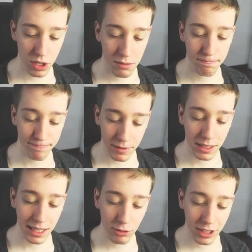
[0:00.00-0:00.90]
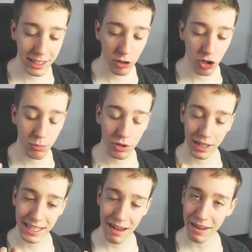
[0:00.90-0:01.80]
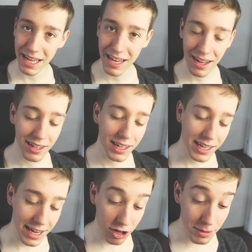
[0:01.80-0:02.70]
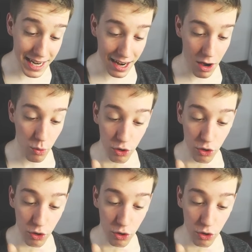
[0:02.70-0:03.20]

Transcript: pues digamos que tengo como esa venilla que creo que me salga